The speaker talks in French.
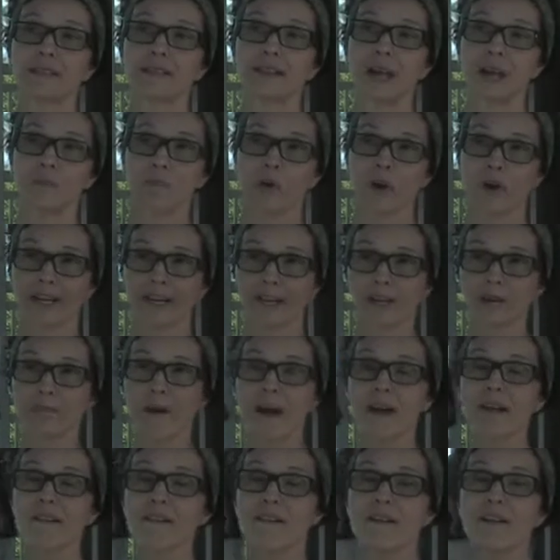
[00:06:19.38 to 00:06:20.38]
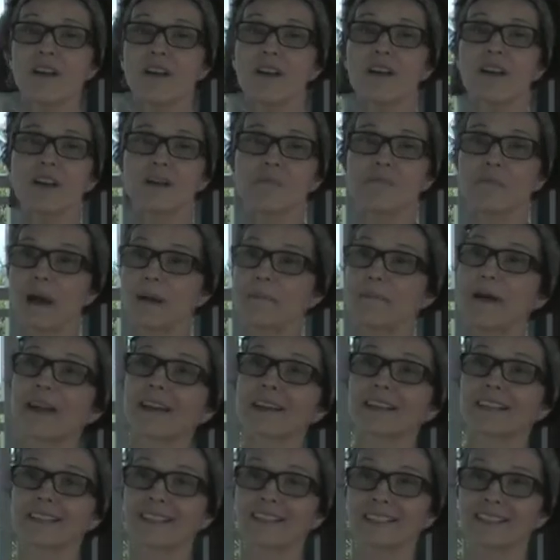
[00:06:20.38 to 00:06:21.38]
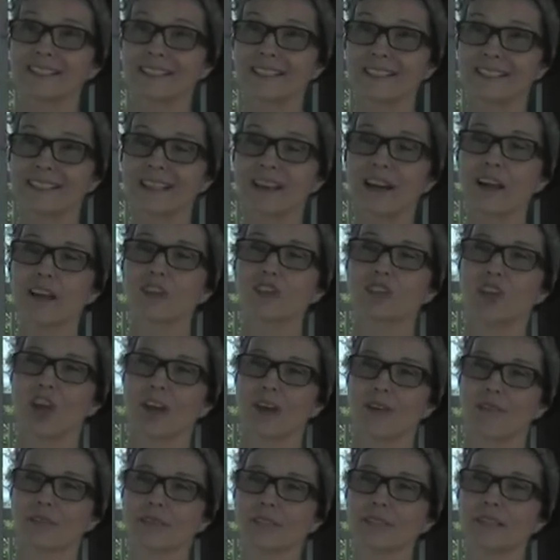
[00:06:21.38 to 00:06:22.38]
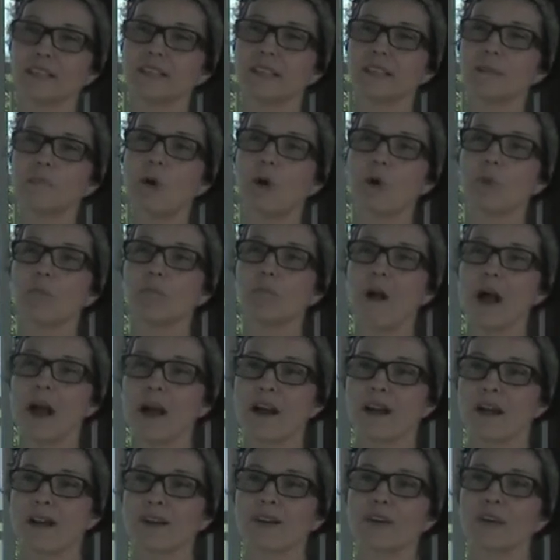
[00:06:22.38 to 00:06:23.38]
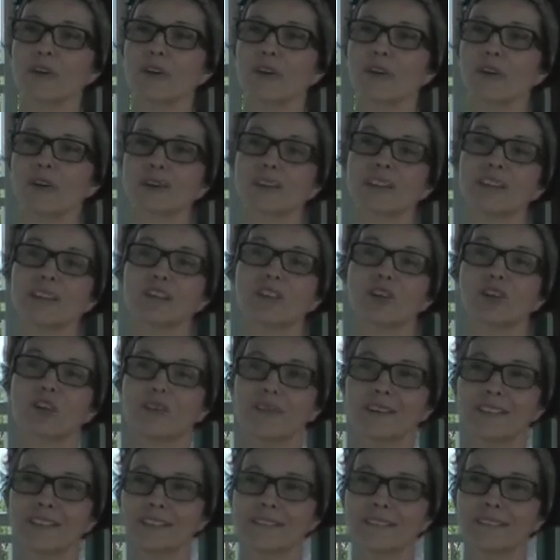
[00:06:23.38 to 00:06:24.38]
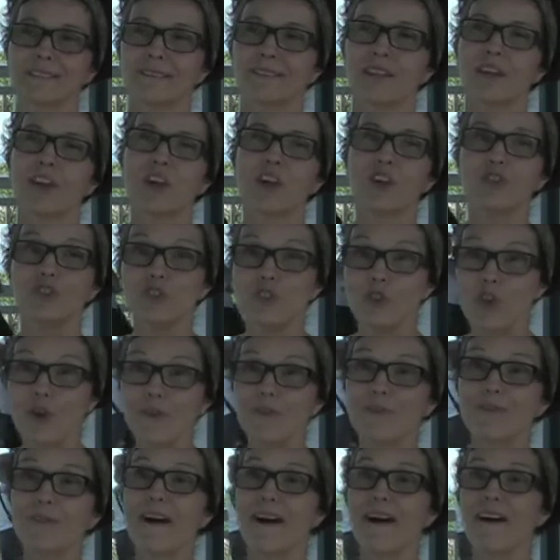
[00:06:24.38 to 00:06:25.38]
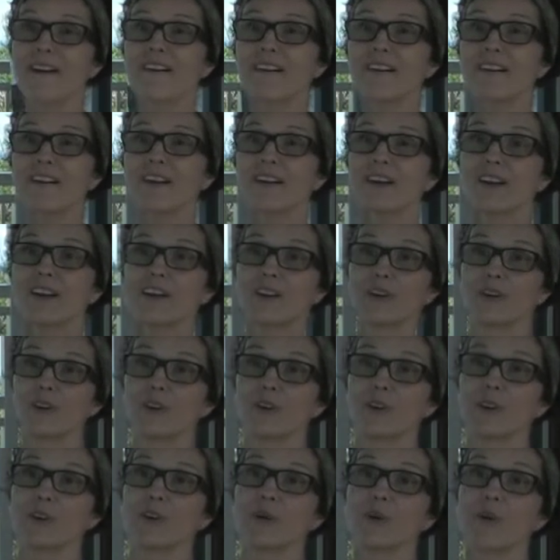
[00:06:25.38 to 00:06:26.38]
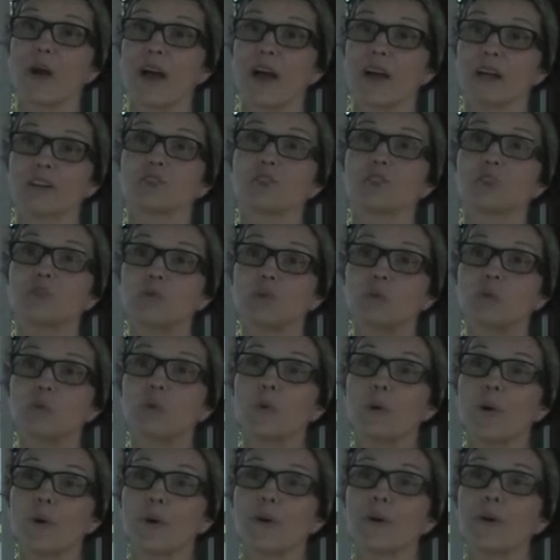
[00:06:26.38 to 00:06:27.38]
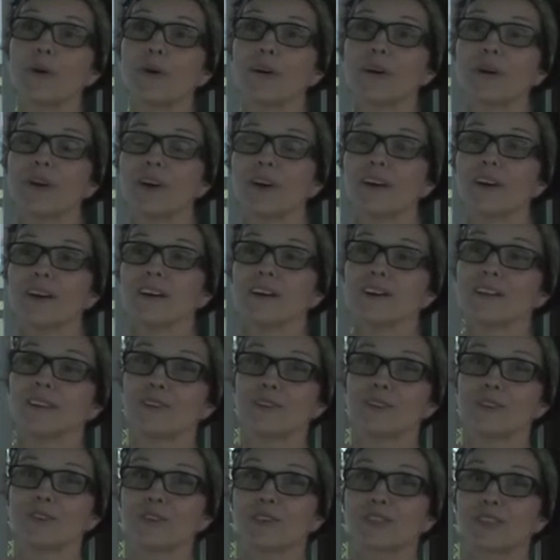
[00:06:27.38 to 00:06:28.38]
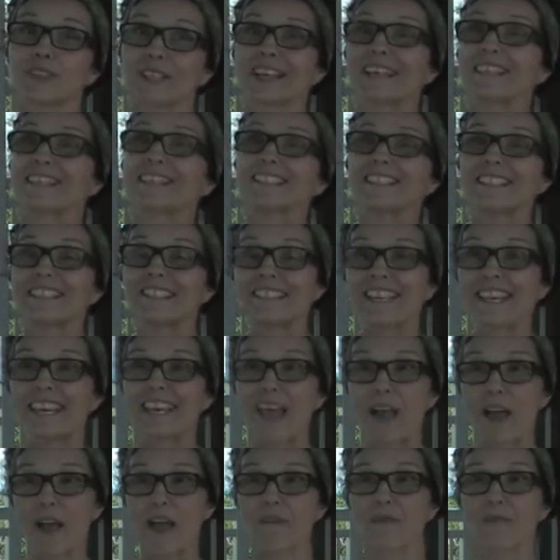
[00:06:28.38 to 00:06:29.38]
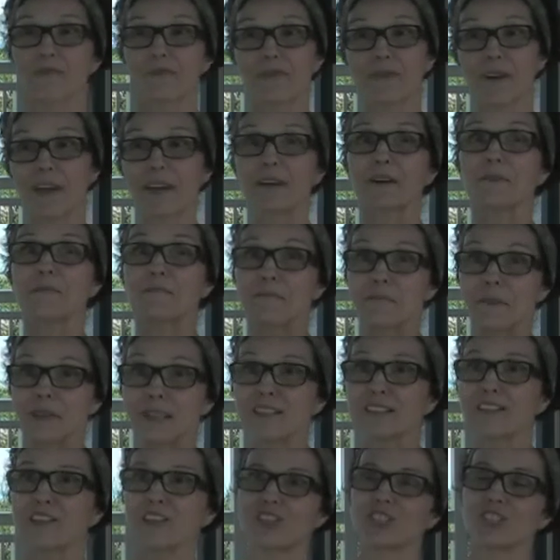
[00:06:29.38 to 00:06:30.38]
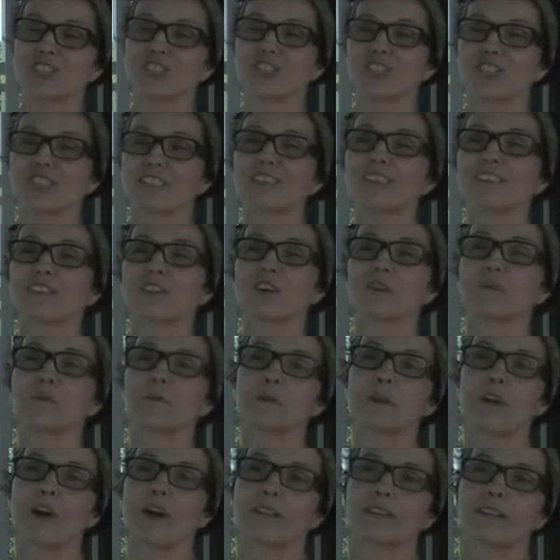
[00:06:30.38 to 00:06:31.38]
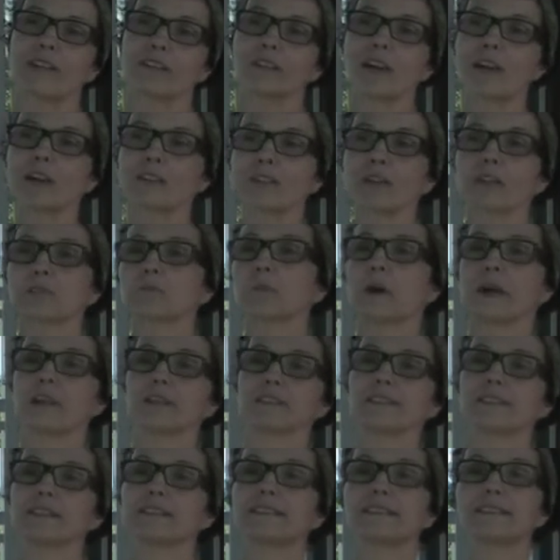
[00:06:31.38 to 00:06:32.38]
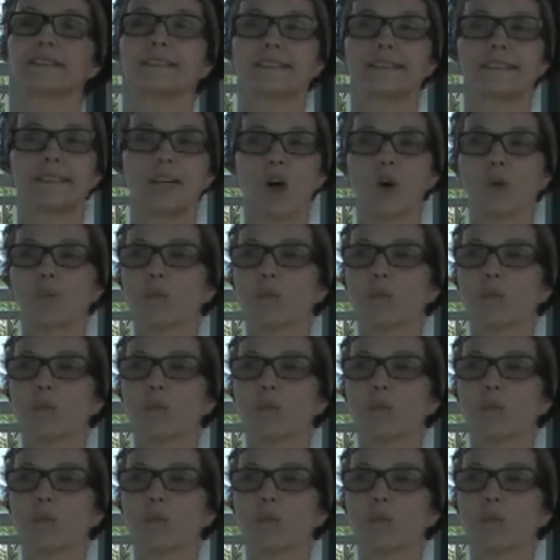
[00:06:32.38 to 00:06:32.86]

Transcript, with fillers: temporairement. Ma mère est décédée en janvier et mon père, 89 euh, ans, a dû se résigner à fermer le gîte, puis en attendant de prendre des décisions.